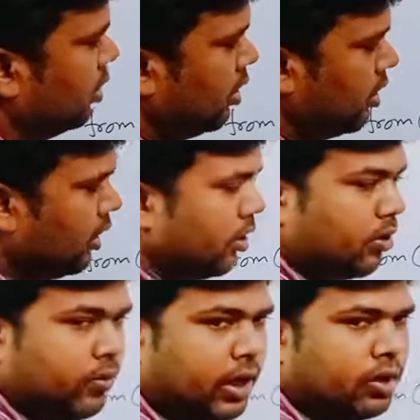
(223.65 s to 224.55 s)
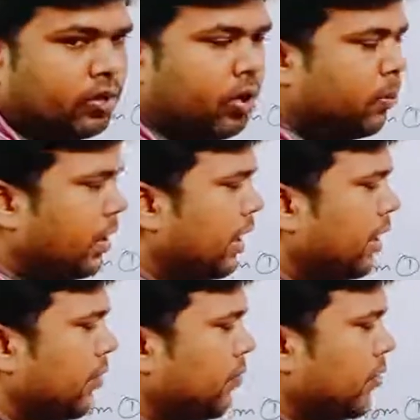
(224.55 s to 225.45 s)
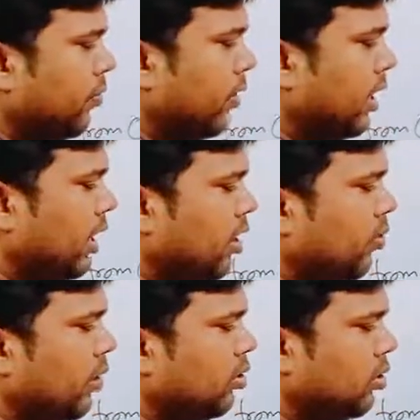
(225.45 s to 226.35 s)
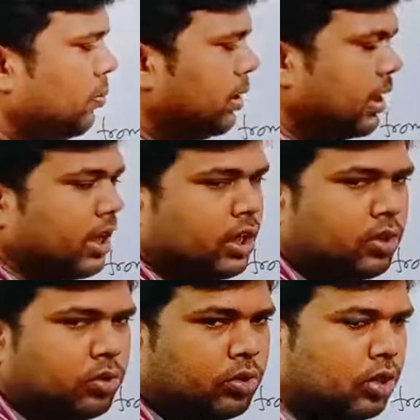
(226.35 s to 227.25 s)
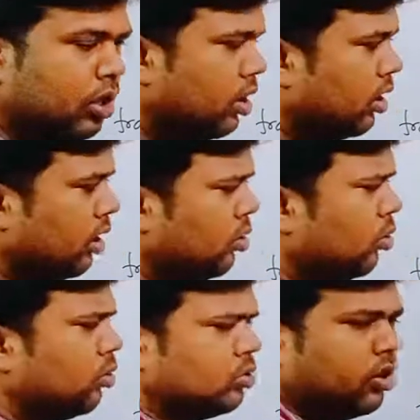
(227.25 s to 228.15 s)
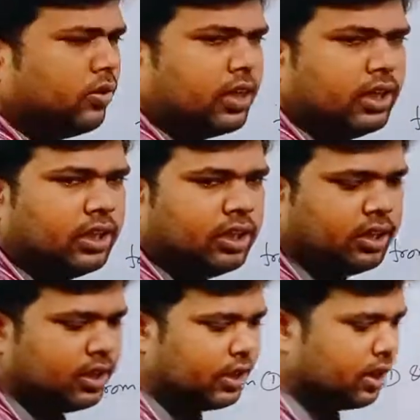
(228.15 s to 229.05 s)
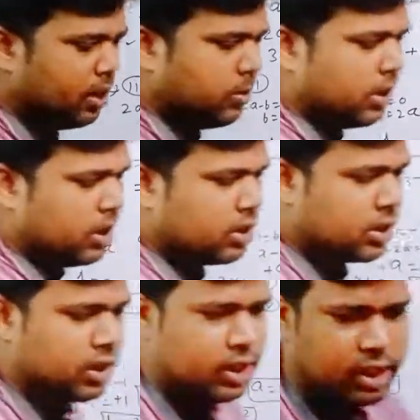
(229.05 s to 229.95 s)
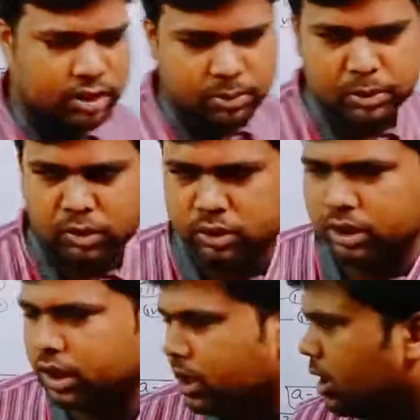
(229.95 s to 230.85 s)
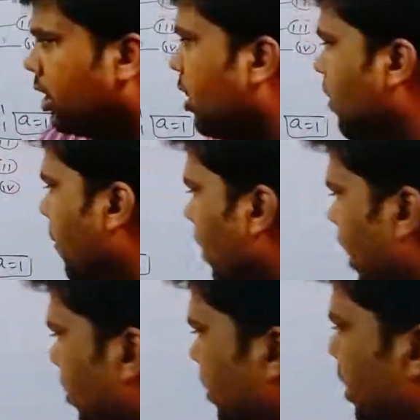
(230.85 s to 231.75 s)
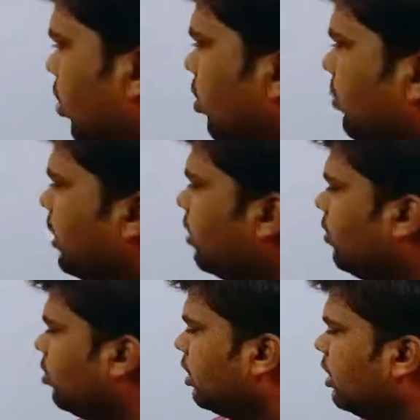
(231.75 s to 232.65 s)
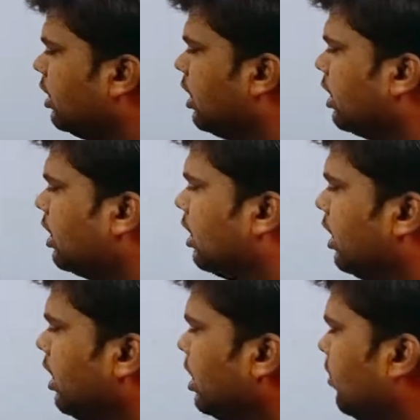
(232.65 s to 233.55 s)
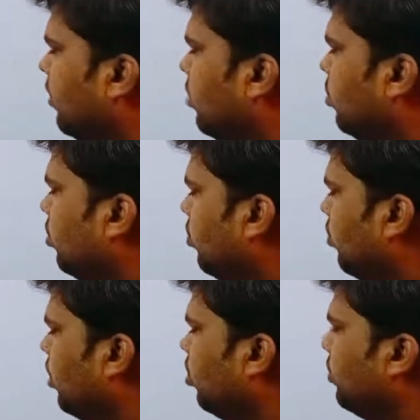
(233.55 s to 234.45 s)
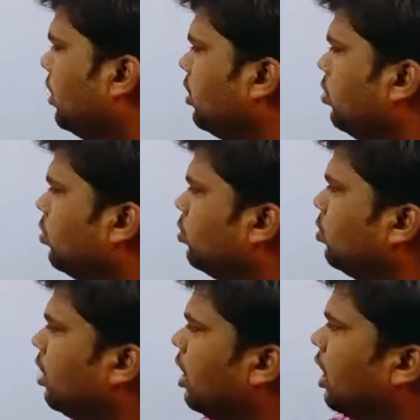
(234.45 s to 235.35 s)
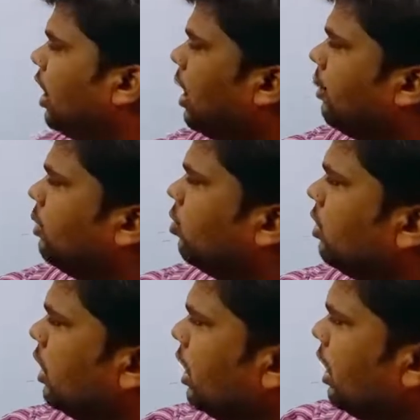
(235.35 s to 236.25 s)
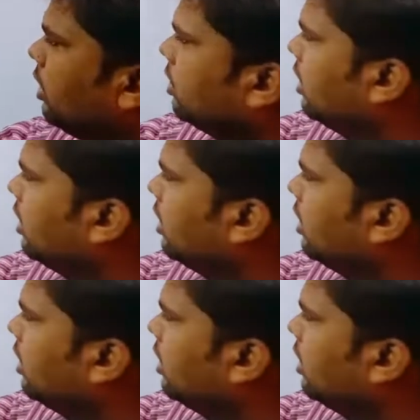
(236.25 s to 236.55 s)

ठीक वैल्यू ऑफ ए वन आया वैल्यू ऑफ बी क्या आया टू इन दोनों को सॉल्व कर लिया ठीक है एलिमिनेट करके या ट्यूशन करके अब ए और बी की वैल्यू कितनी आ गई ए की वैल्यू वन और बी की वैल्यू टू अब देखो यहाँ से